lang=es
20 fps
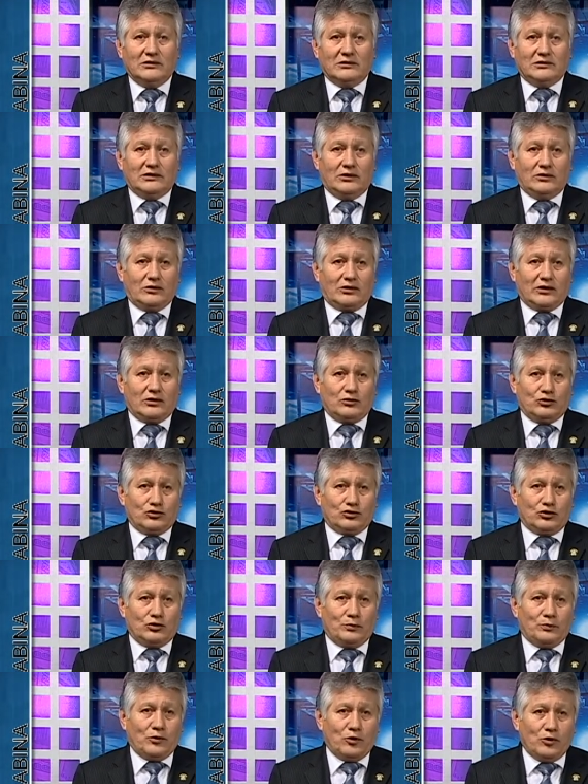de los
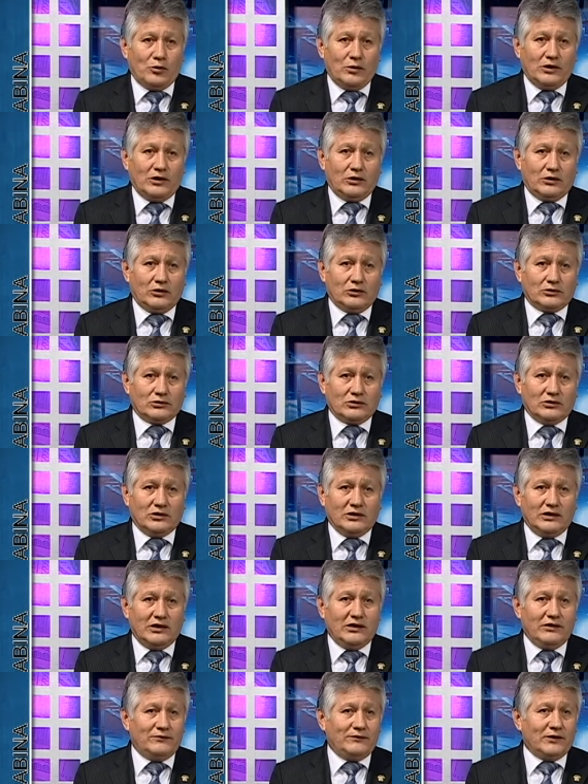recursos públicos,
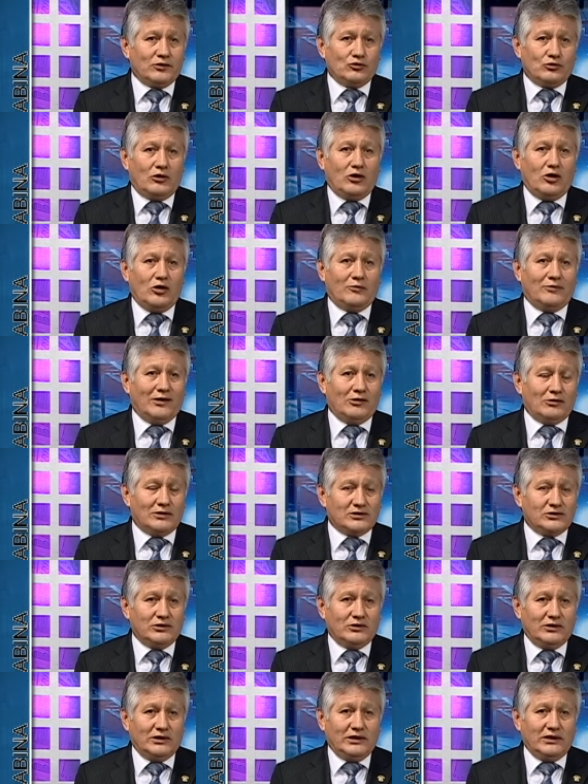he efectuado
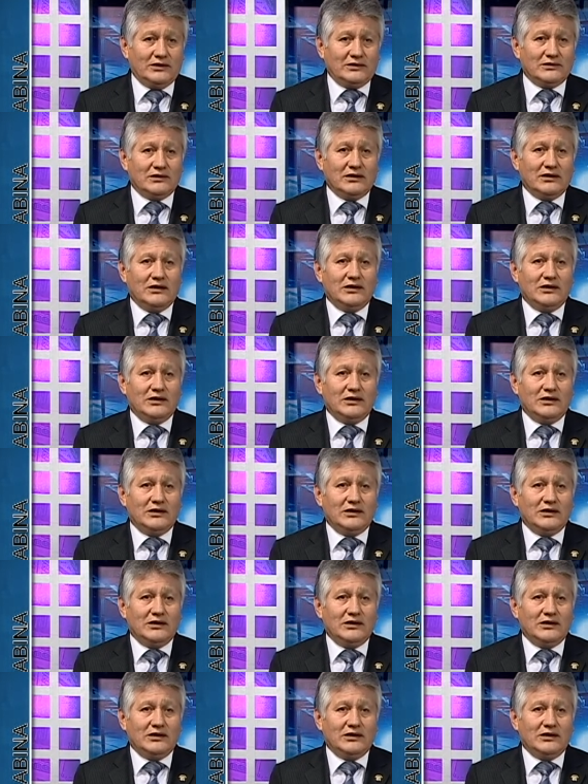evaluaciones